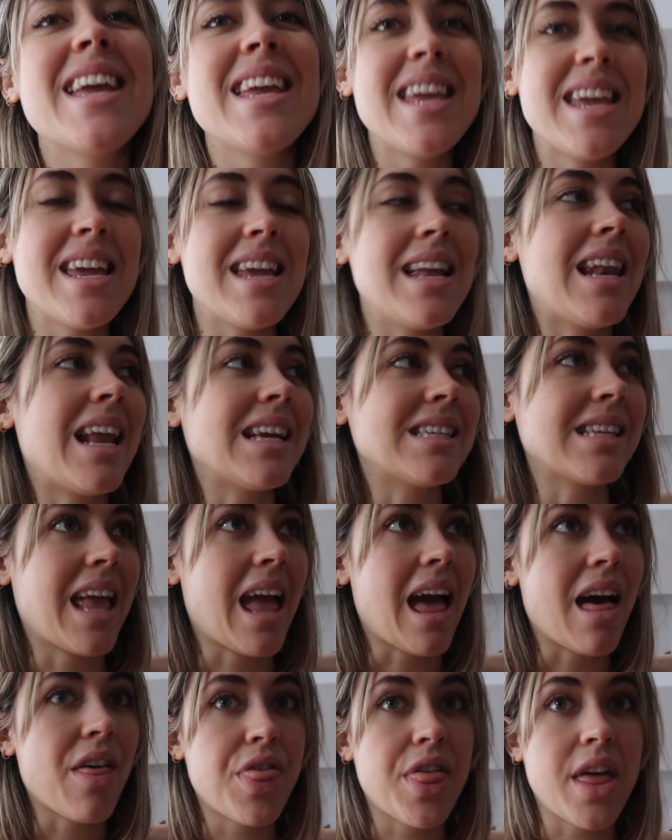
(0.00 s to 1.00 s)
y las
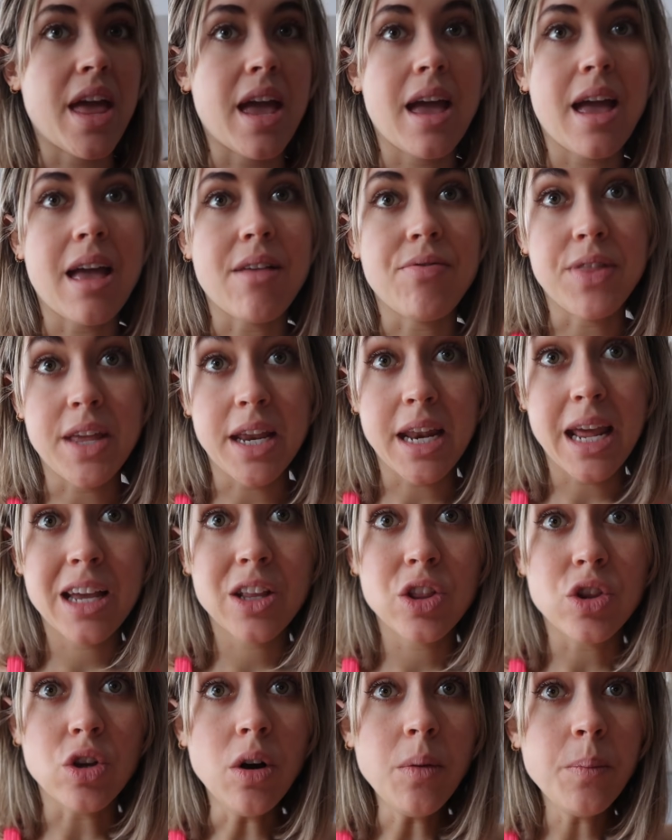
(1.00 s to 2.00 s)
que hace en
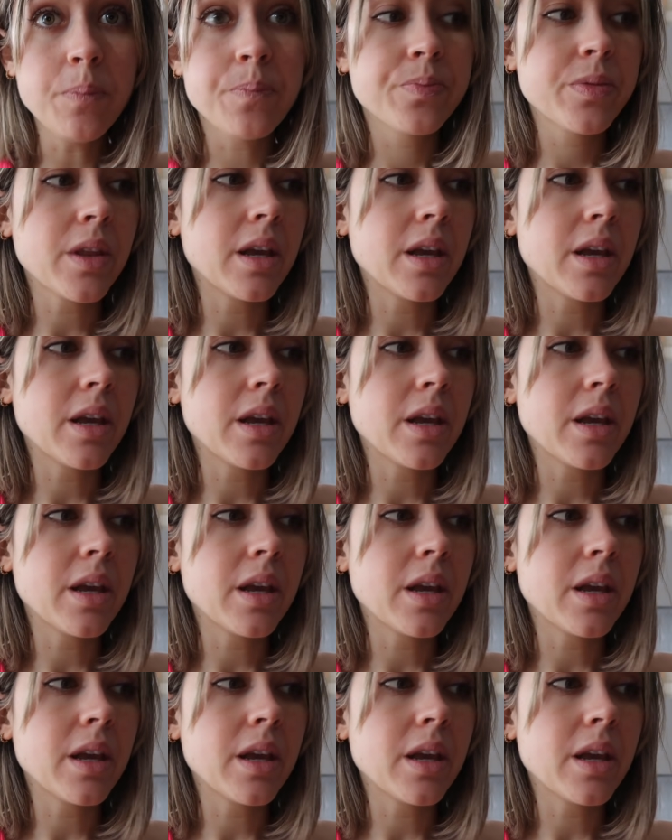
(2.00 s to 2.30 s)
directo